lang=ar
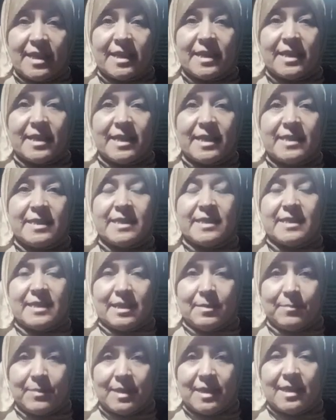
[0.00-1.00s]
ان انت
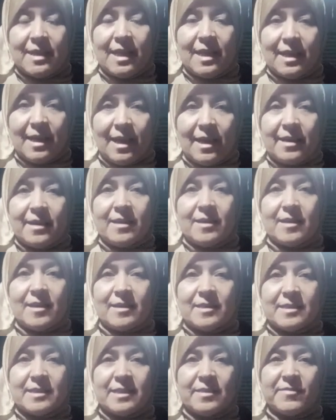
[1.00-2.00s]
تعملي لها
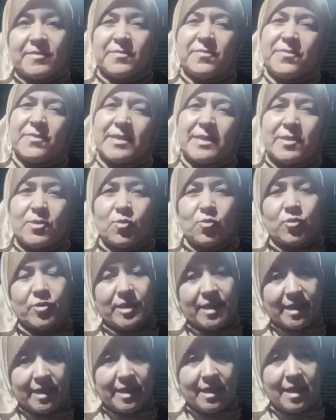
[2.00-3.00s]
الحركه دي في
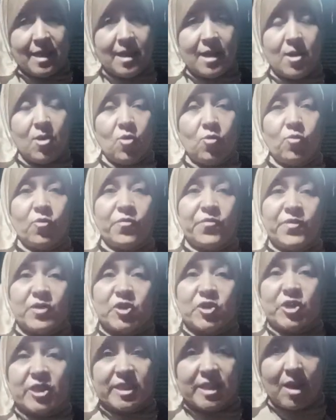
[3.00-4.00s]
الدهريه وفي
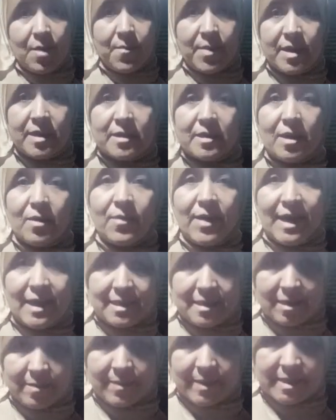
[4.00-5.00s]
الشتاء مره
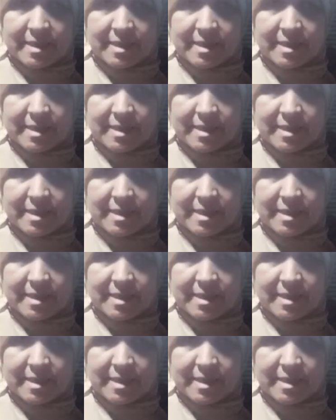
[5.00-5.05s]
واحده بس